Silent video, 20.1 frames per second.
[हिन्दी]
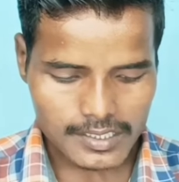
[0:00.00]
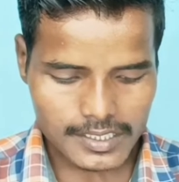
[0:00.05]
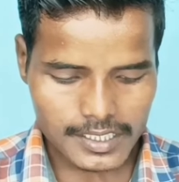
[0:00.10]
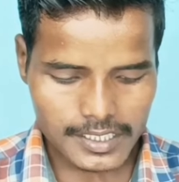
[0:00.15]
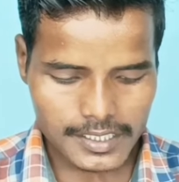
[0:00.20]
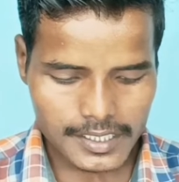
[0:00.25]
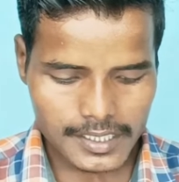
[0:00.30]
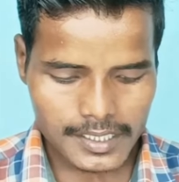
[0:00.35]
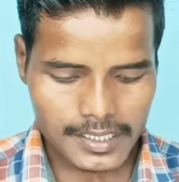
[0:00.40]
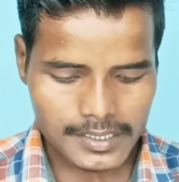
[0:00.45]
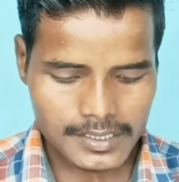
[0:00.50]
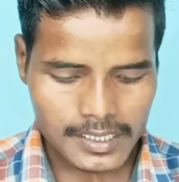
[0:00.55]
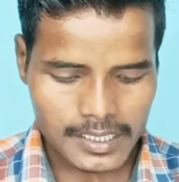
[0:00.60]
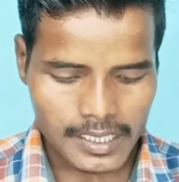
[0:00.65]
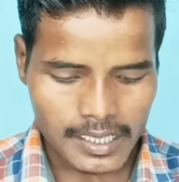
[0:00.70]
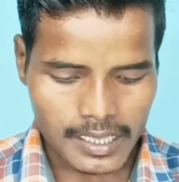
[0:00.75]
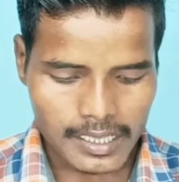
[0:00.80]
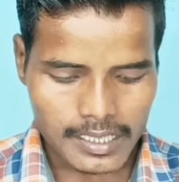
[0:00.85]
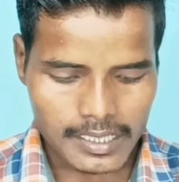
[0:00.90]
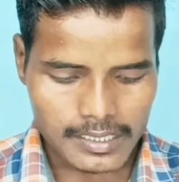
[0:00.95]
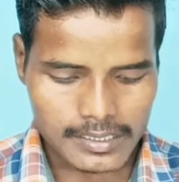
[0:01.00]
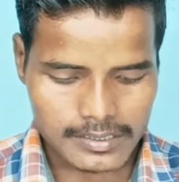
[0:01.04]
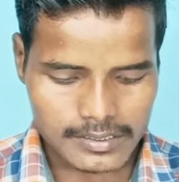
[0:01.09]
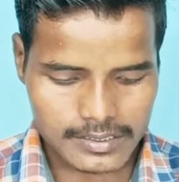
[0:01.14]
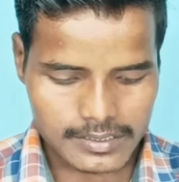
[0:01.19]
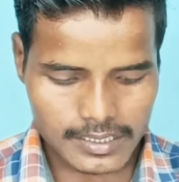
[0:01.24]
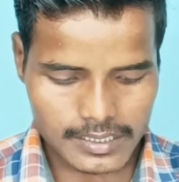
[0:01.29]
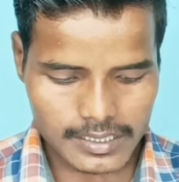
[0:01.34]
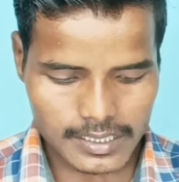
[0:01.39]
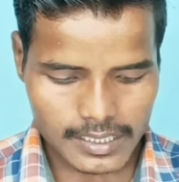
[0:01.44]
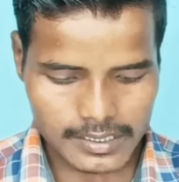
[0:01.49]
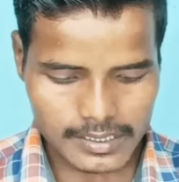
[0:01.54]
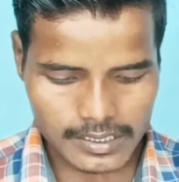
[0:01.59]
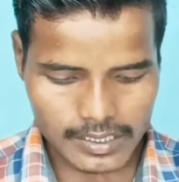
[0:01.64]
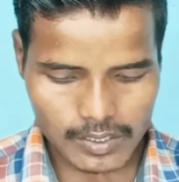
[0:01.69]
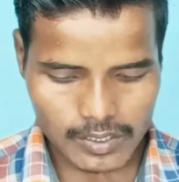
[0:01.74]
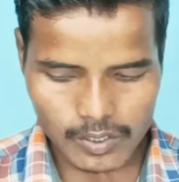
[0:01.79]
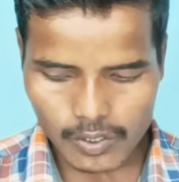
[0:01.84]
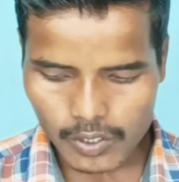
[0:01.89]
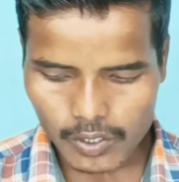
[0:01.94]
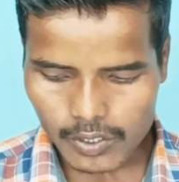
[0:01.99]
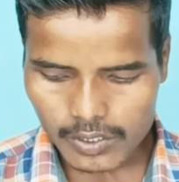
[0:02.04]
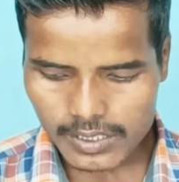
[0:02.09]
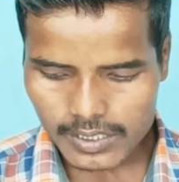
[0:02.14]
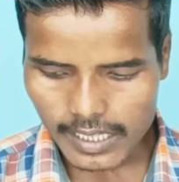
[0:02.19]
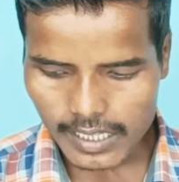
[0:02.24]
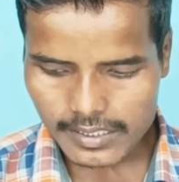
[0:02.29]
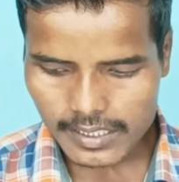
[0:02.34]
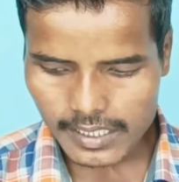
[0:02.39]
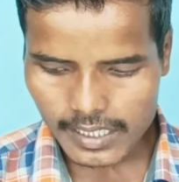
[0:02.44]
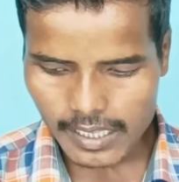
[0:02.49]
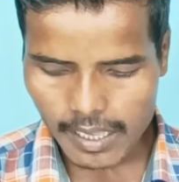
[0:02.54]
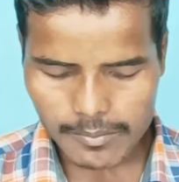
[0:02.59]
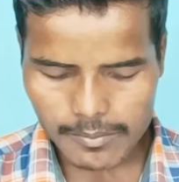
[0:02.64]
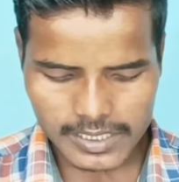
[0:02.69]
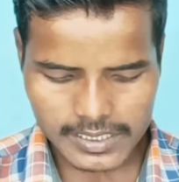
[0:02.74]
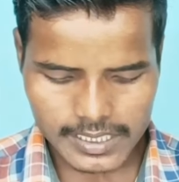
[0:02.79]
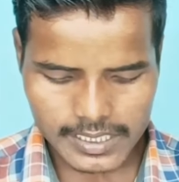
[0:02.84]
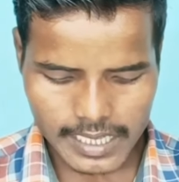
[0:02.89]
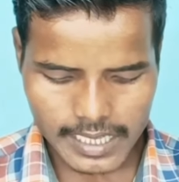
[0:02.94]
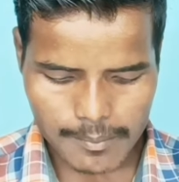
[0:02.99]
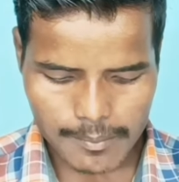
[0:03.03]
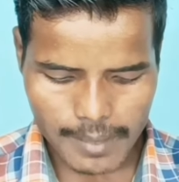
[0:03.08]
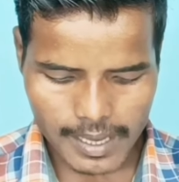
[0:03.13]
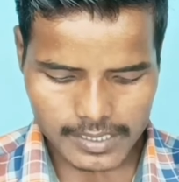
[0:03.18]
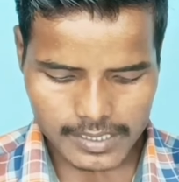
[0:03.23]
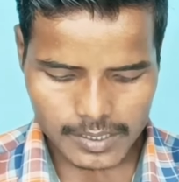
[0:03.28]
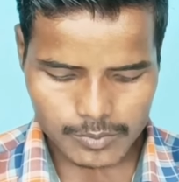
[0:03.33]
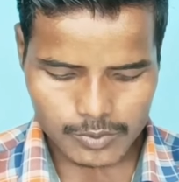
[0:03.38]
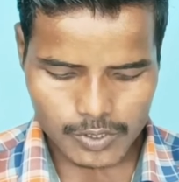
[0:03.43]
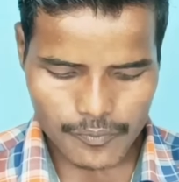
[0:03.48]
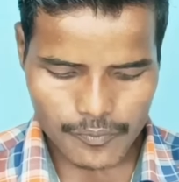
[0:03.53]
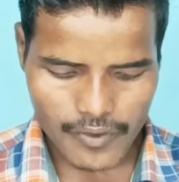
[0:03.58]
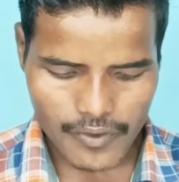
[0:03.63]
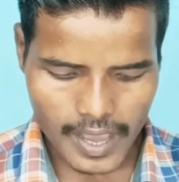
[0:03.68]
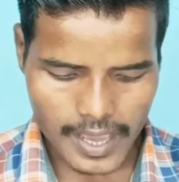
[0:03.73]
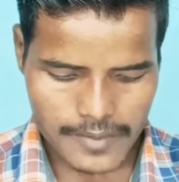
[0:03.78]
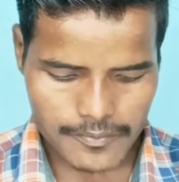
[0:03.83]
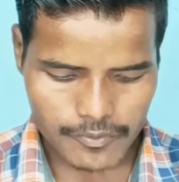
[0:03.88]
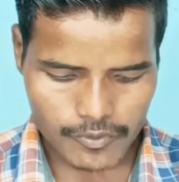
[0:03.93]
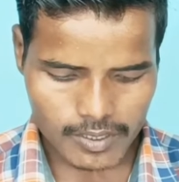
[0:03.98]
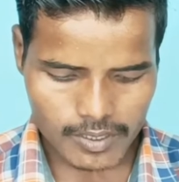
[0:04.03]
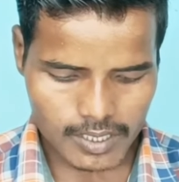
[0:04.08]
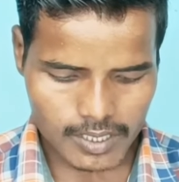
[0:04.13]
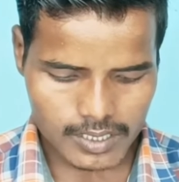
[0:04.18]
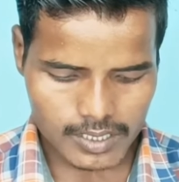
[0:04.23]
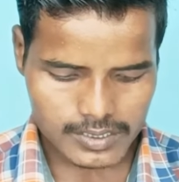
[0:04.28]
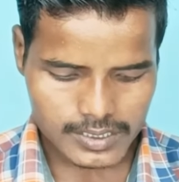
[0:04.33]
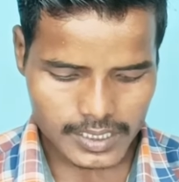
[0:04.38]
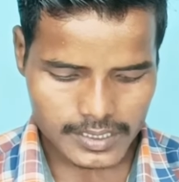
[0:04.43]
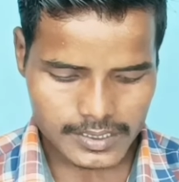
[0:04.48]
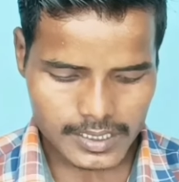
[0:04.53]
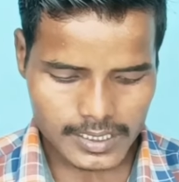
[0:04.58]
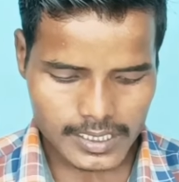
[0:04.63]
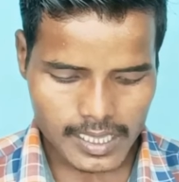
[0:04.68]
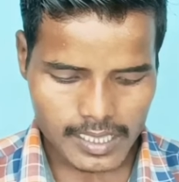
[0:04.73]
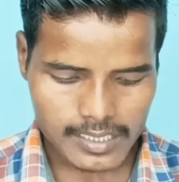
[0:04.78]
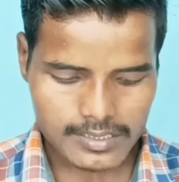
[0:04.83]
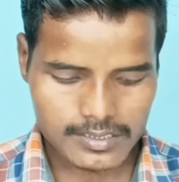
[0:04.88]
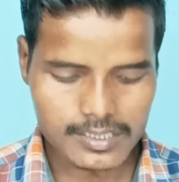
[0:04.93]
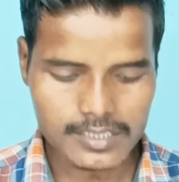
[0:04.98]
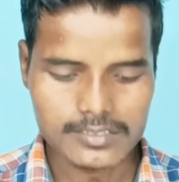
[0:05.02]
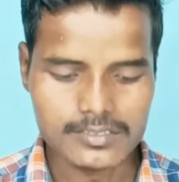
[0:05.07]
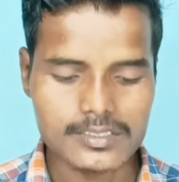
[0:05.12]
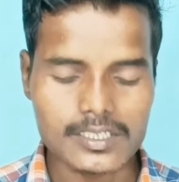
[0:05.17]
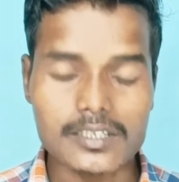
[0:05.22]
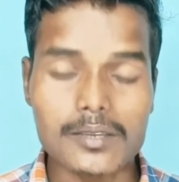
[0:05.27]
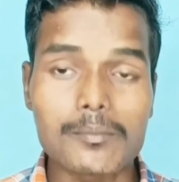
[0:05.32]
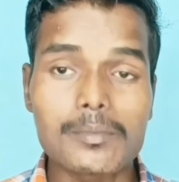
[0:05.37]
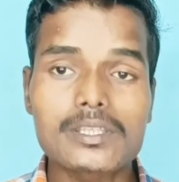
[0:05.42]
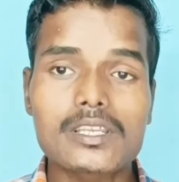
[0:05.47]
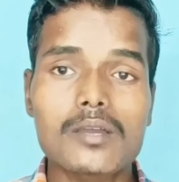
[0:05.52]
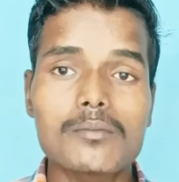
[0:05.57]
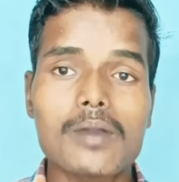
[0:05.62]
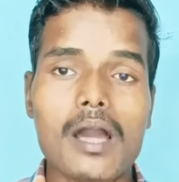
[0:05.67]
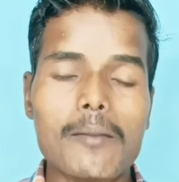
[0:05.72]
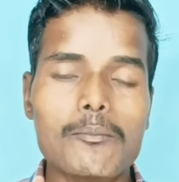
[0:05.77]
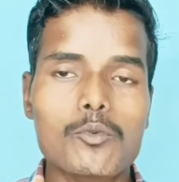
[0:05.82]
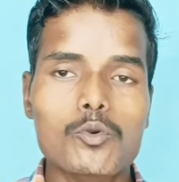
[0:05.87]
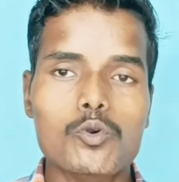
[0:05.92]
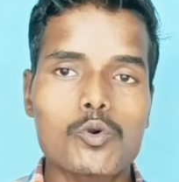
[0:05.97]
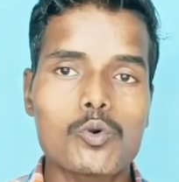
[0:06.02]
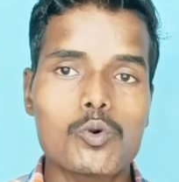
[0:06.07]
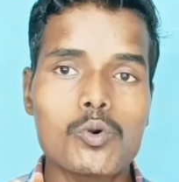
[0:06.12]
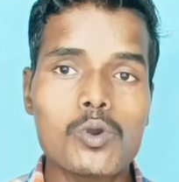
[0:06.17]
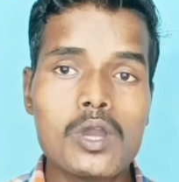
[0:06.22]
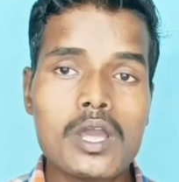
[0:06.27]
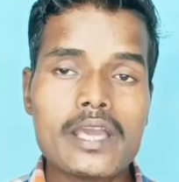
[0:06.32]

क्रिएट क्रिएट uh, क्या बोलते हैं अब लिख देना मान लेते हैं मुझे फाइव uh, चाहिए या सिक्स चाहिए मतलब आप लोग को